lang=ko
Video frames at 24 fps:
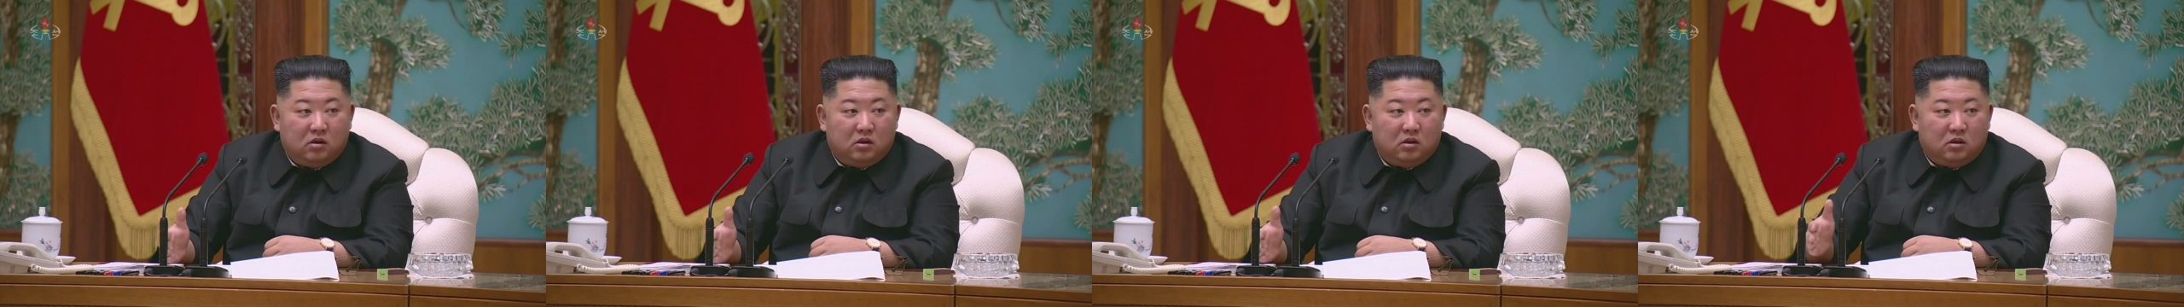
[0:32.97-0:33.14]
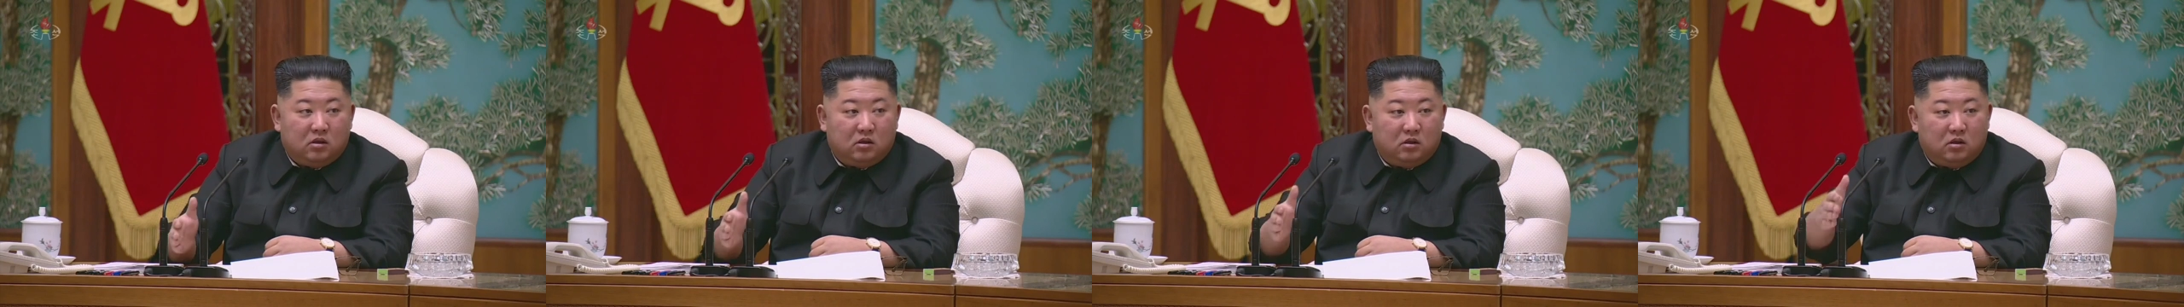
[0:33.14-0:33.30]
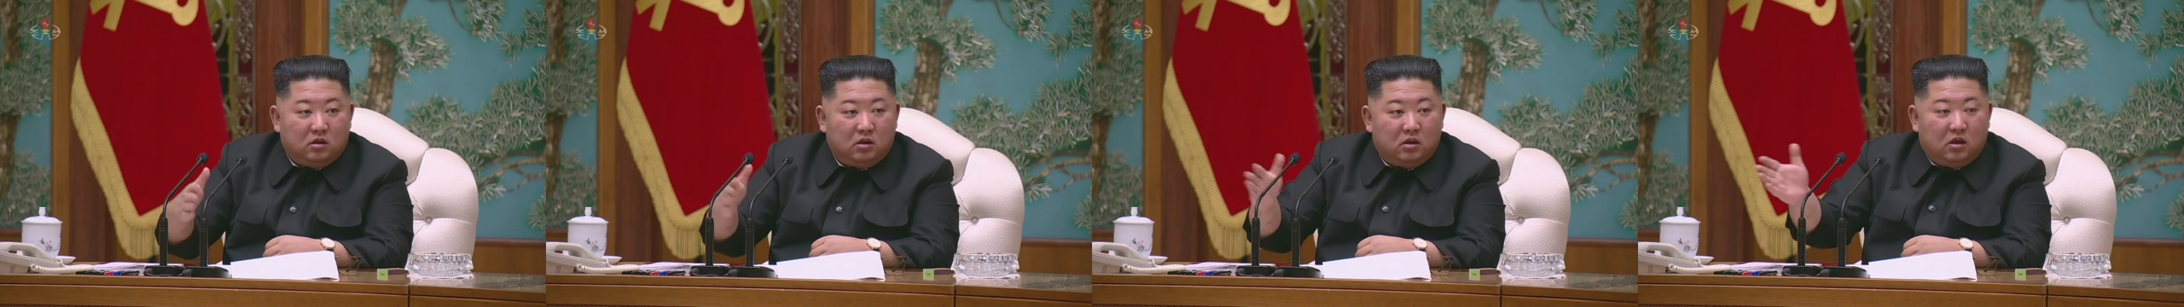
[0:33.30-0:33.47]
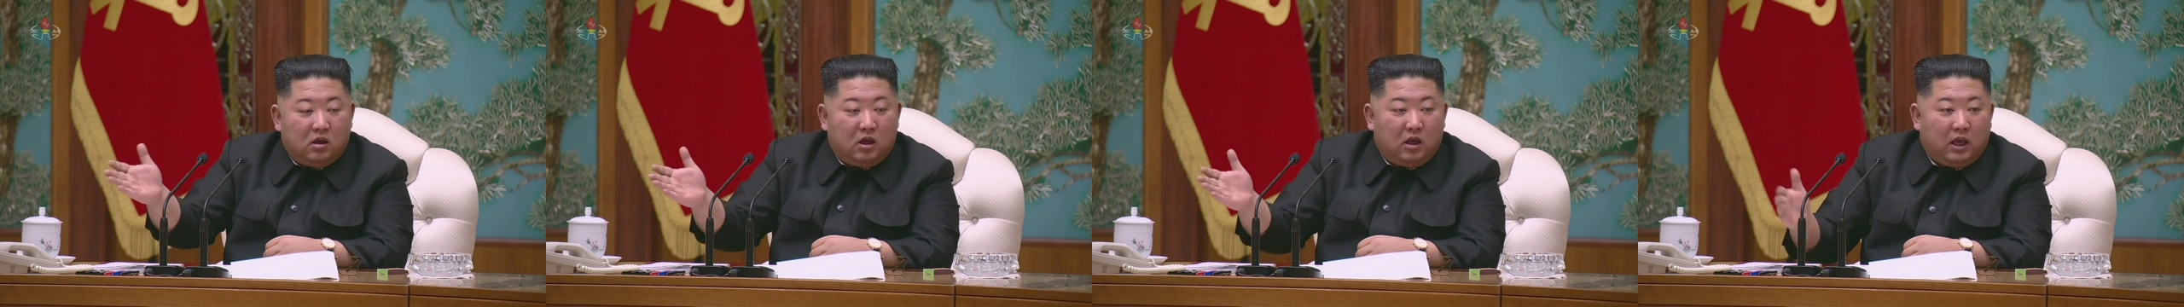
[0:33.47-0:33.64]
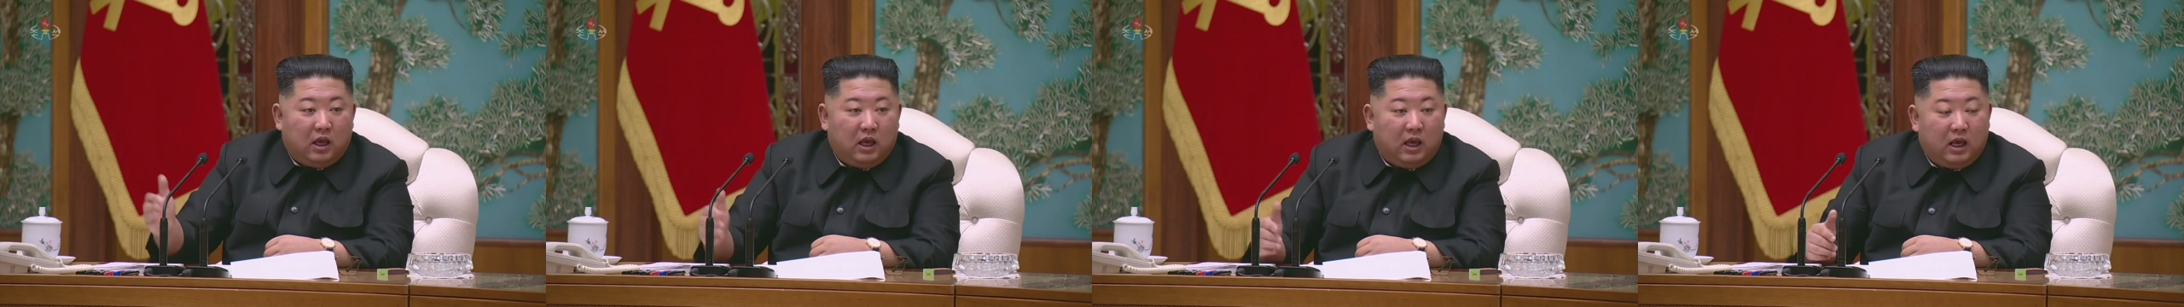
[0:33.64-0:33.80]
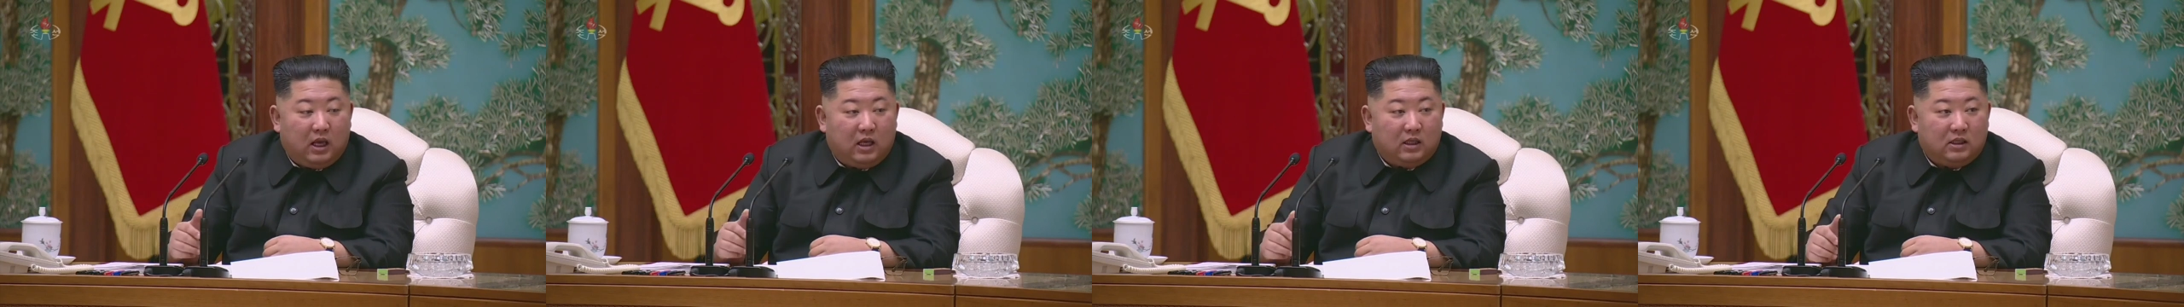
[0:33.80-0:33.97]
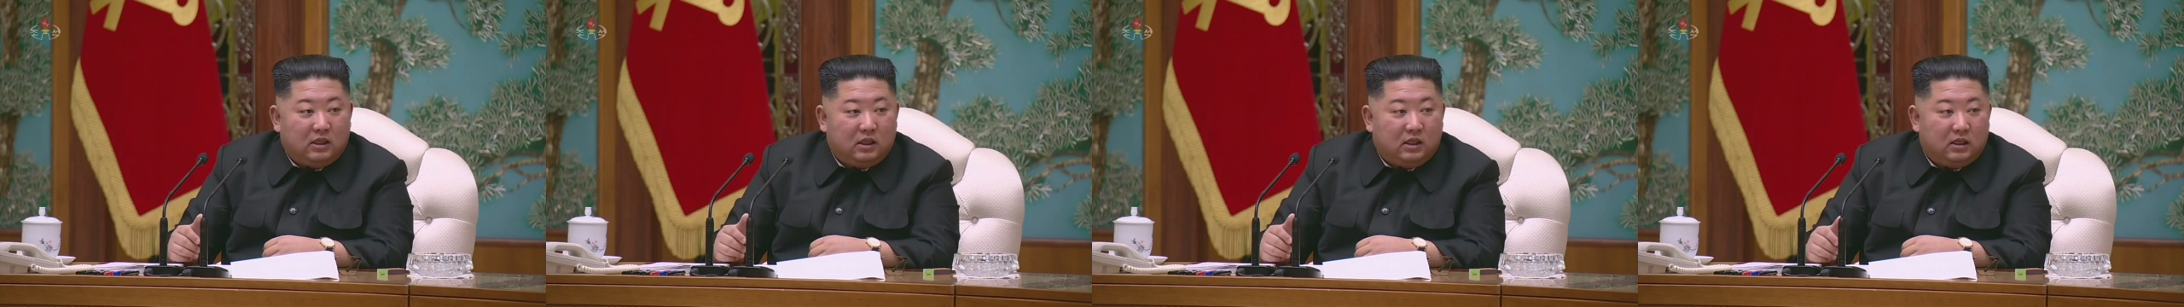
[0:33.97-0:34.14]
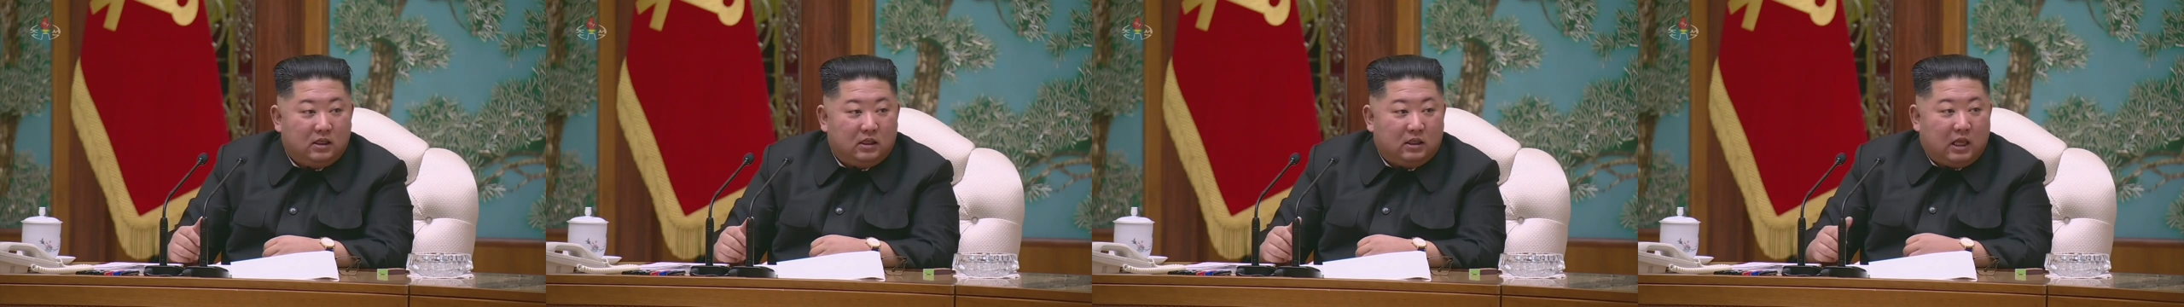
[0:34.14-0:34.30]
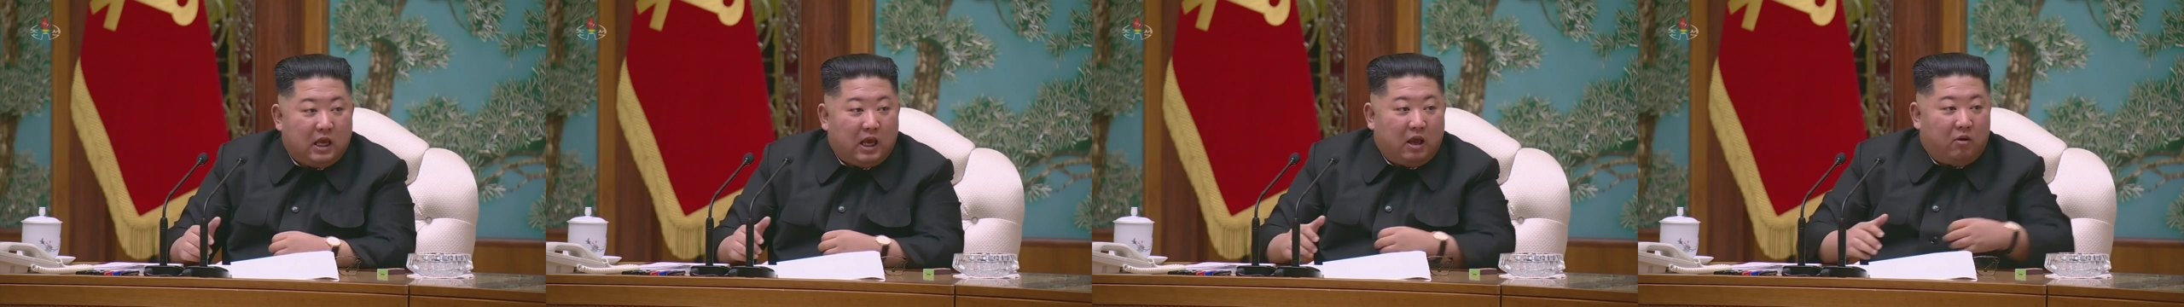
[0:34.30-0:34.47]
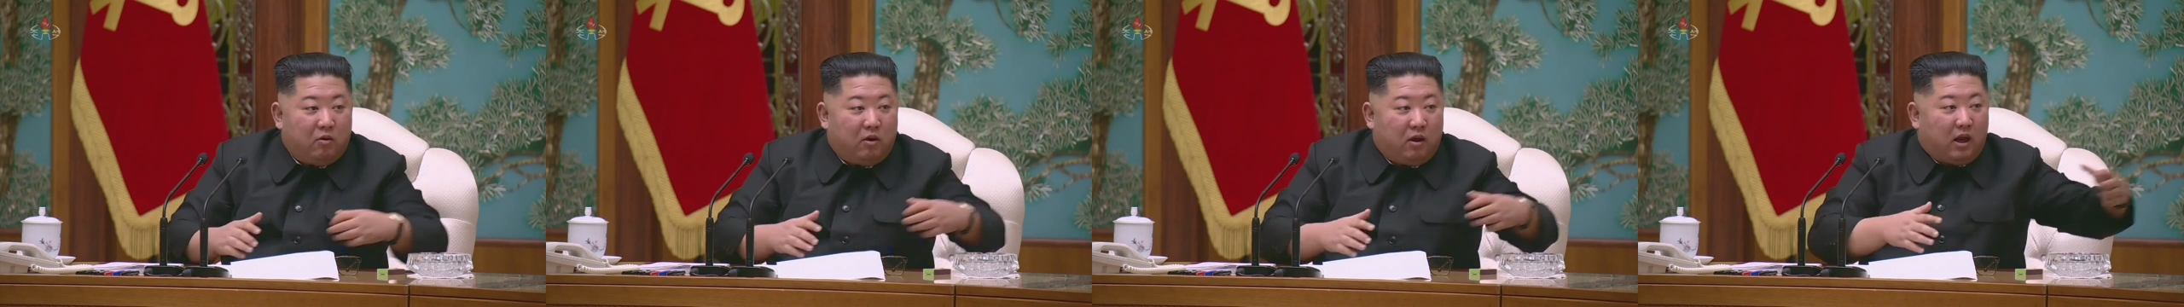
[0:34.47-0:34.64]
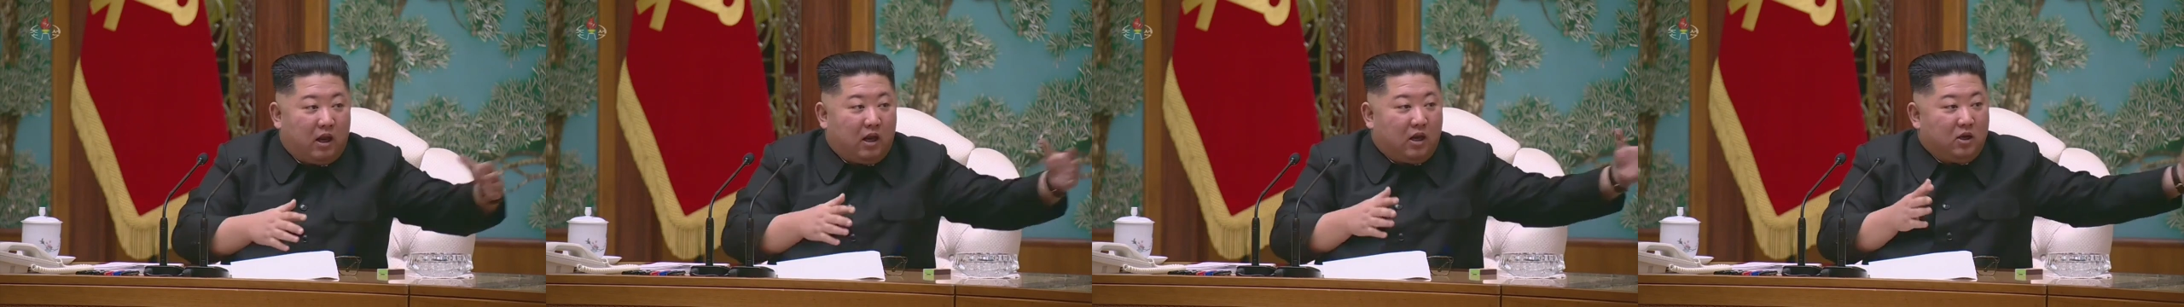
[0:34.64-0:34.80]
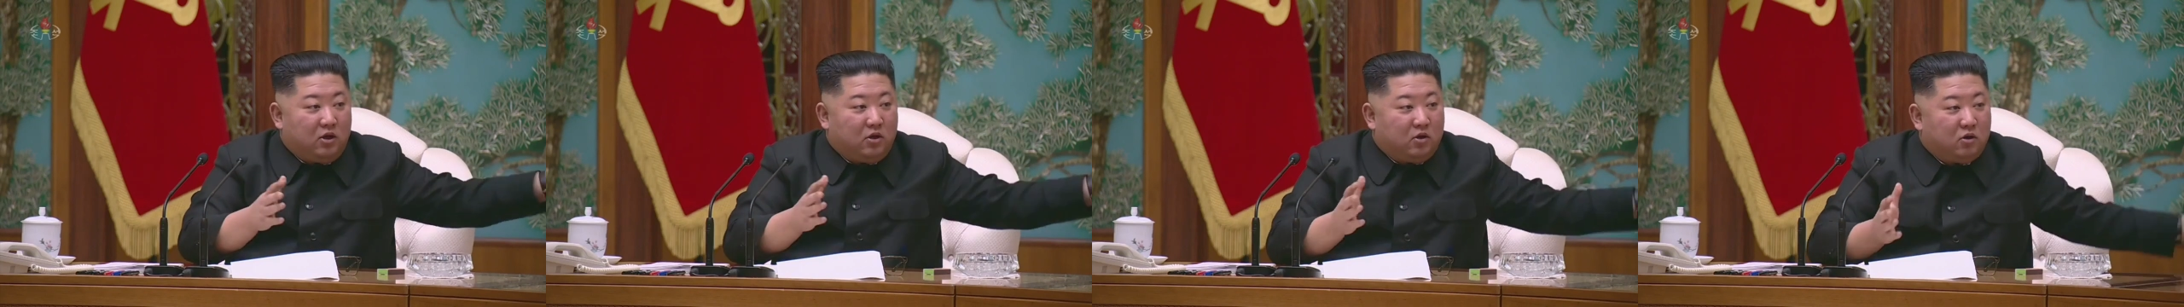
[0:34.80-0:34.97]
무력 최고
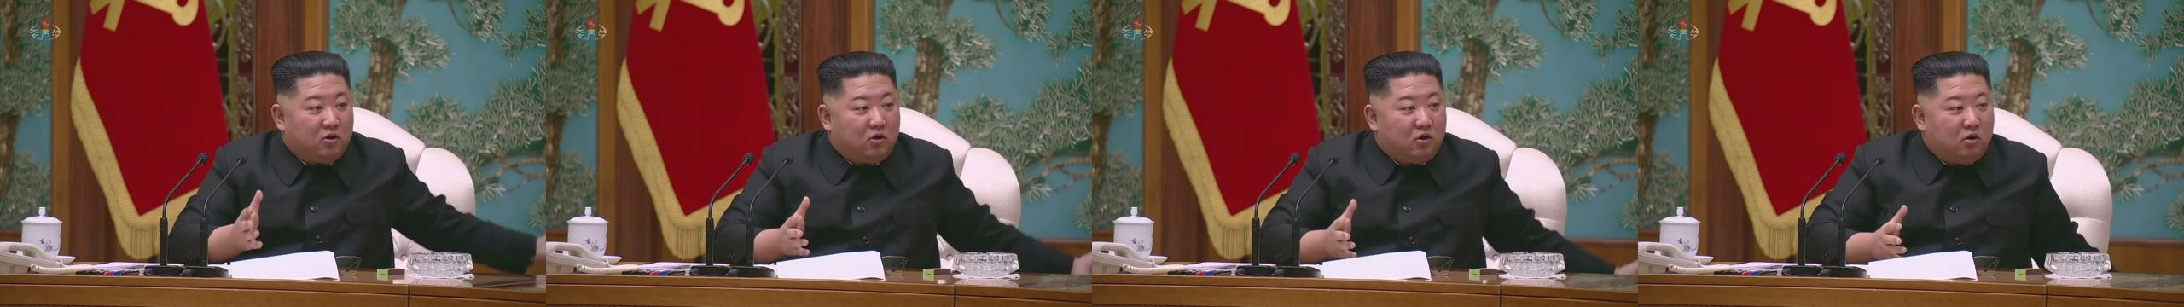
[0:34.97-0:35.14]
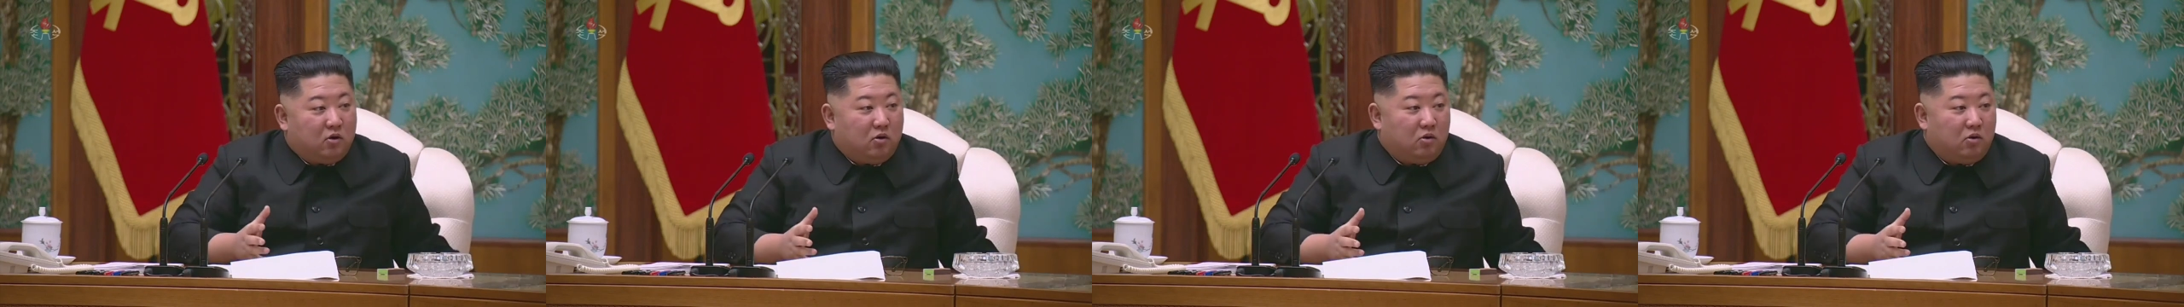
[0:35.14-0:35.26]
사령관이신